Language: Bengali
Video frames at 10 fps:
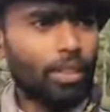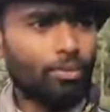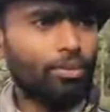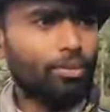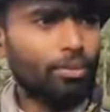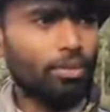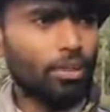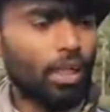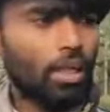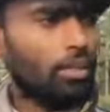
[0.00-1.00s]
এবছর
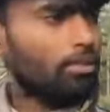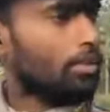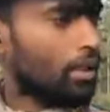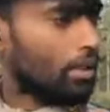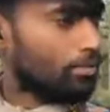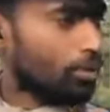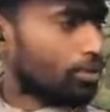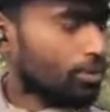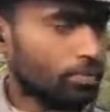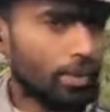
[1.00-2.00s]

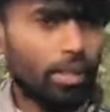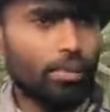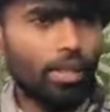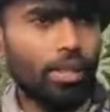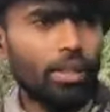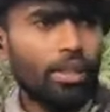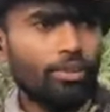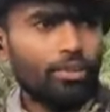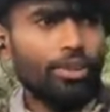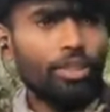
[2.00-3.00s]
গত সপ্তাহে আমরা
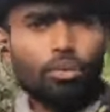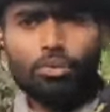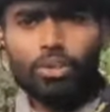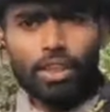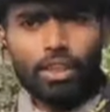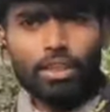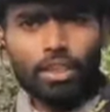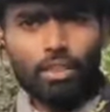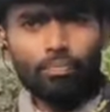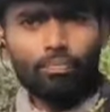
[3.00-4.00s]
দক্ষিণেশ্বর পর্যন্ত হেঁটে
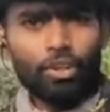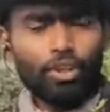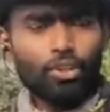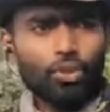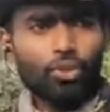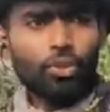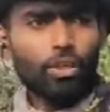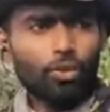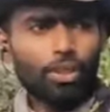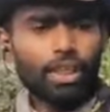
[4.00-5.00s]
গেছিলাম তো
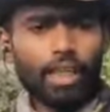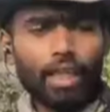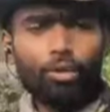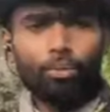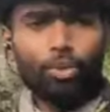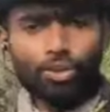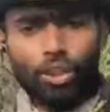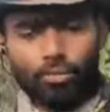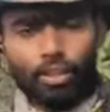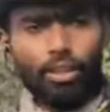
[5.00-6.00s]
এবার এটা
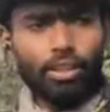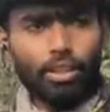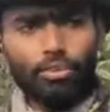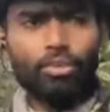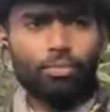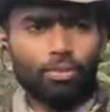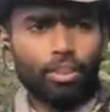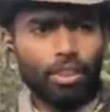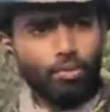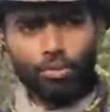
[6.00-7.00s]
অবশ্যই আমরা কন্টিনিউ করব
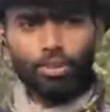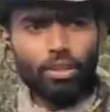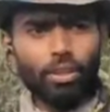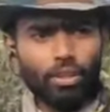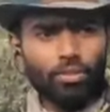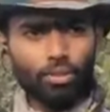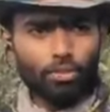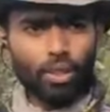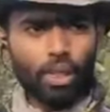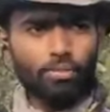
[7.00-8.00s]
এটা অবশ্যই কন্টিনিউ
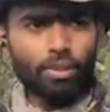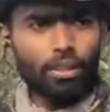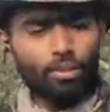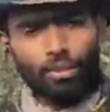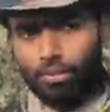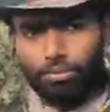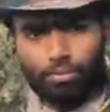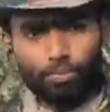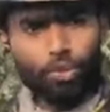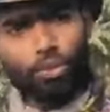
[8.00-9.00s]
করব আগামীতে
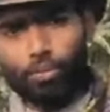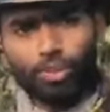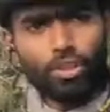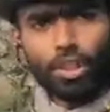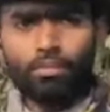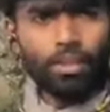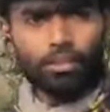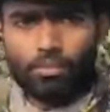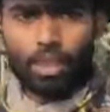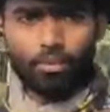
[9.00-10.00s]
প্রতি বছরই আমরা
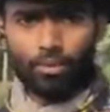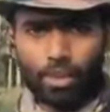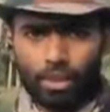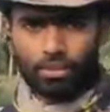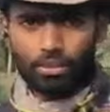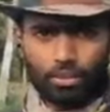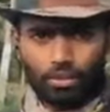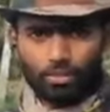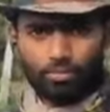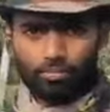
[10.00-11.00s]
রাখবো
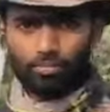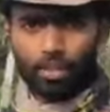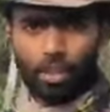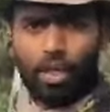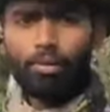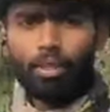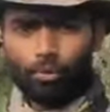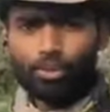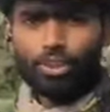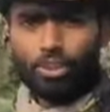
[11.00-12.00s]
কি নাম আপনার আমার নাম
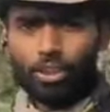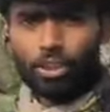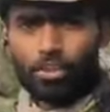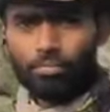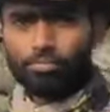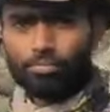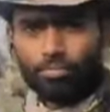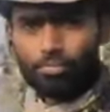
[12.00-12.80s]
প্রসেনজিৎ সরকার আমরা